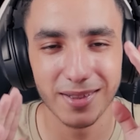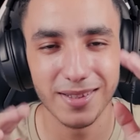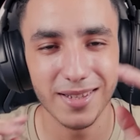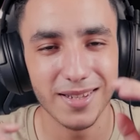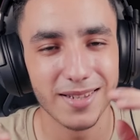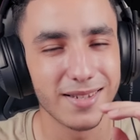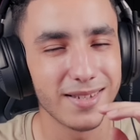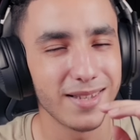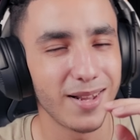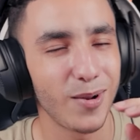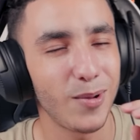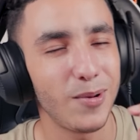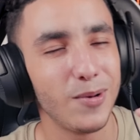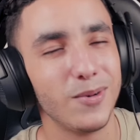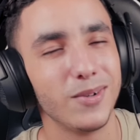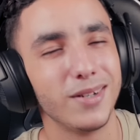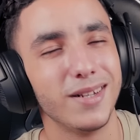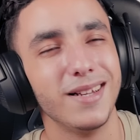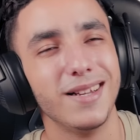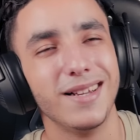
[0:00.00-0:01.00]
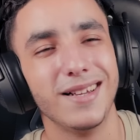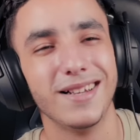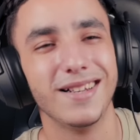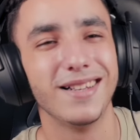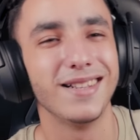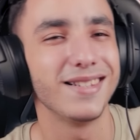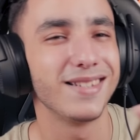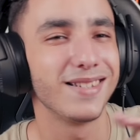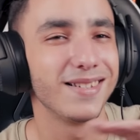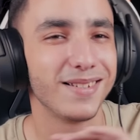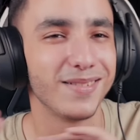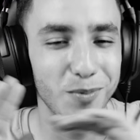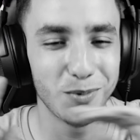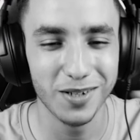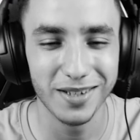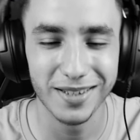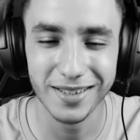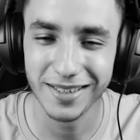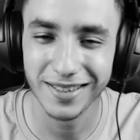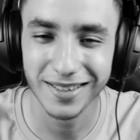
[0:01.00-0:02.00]
تنعس تلقاو نعاس
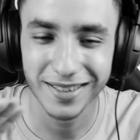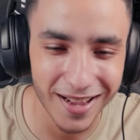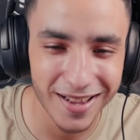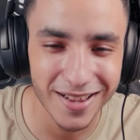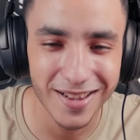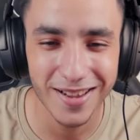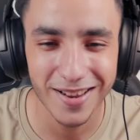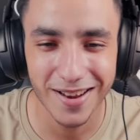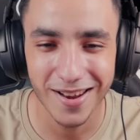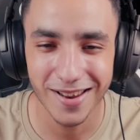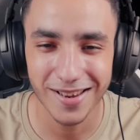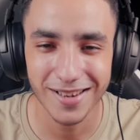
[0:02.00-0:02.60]
فهمتيني الخيال